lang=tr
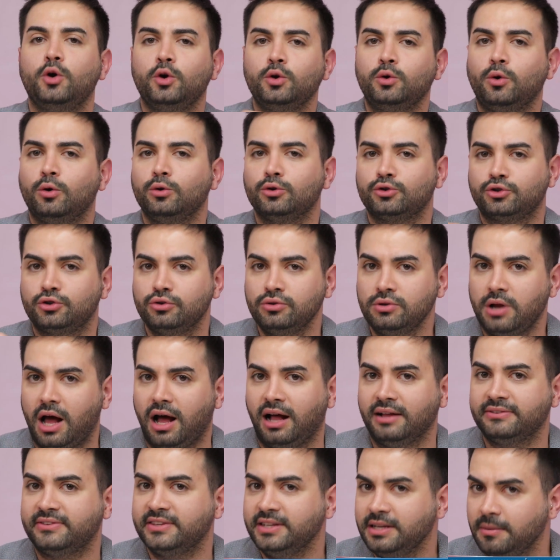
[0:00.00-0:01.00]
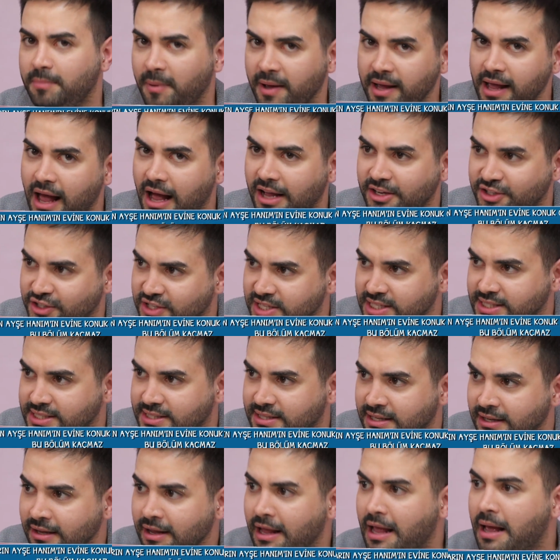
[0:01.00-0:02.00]
yörük oluşunun altını bayağı
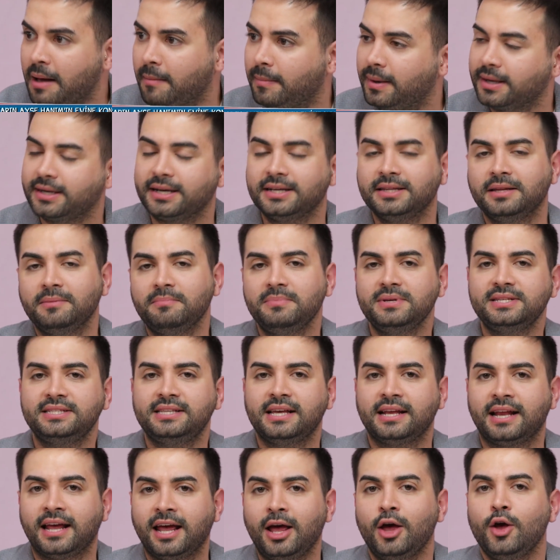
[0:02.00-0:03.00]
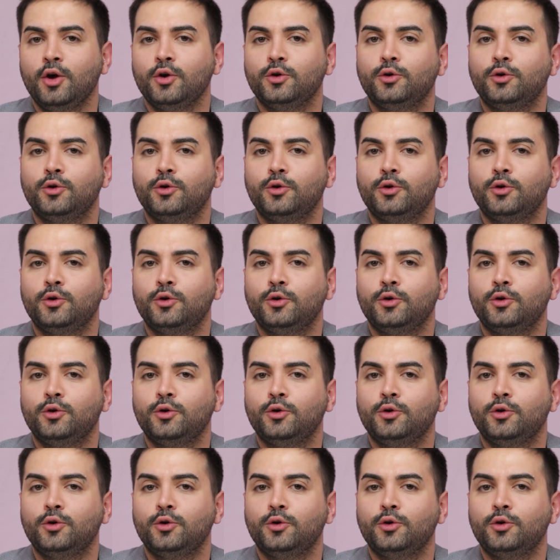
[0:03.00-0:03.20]
çizdi. Bakalım bizlere